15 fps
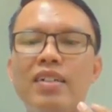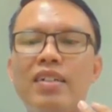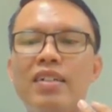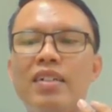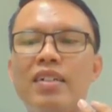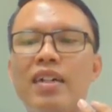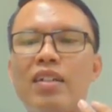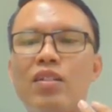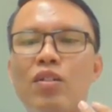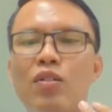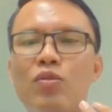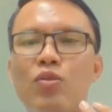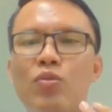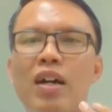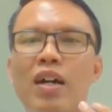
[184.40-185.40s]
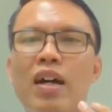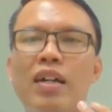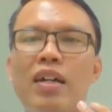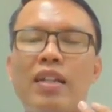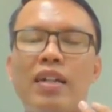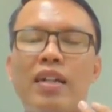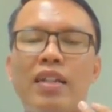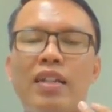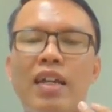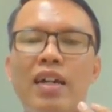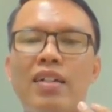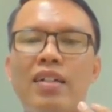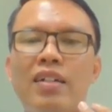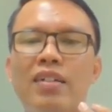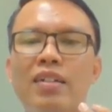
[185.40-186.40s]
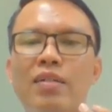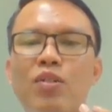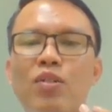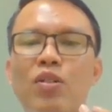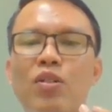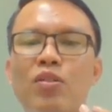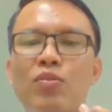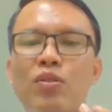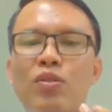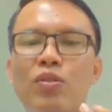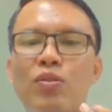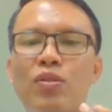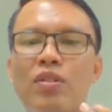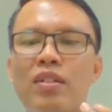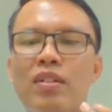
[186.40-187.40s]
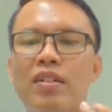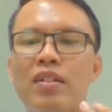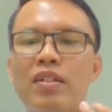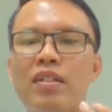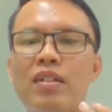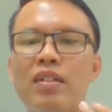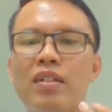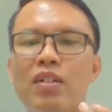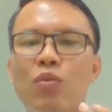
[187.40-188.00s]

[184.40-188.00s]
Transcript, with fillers: atau sudah agar tak uh, eh, mohon untuk eh,